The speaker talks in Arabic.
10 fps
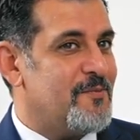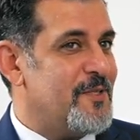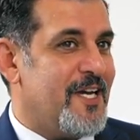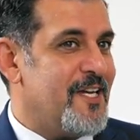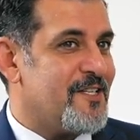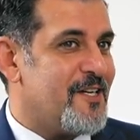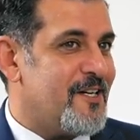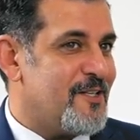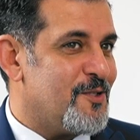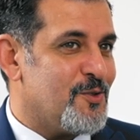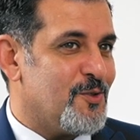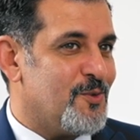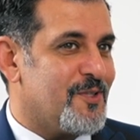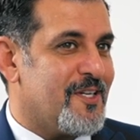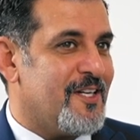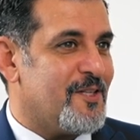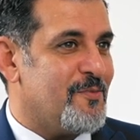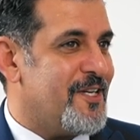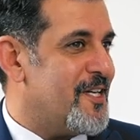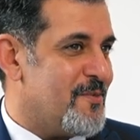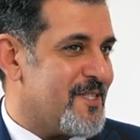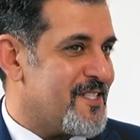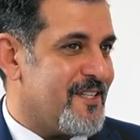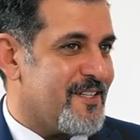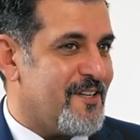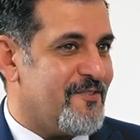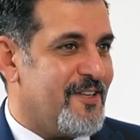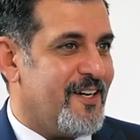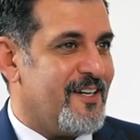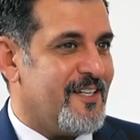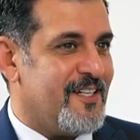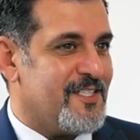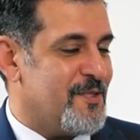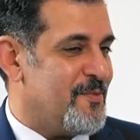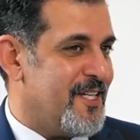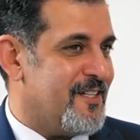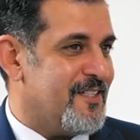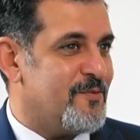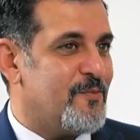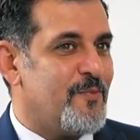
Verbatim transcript: بداية خالد القعود كانت بداية بسيطة في عائلة جميلة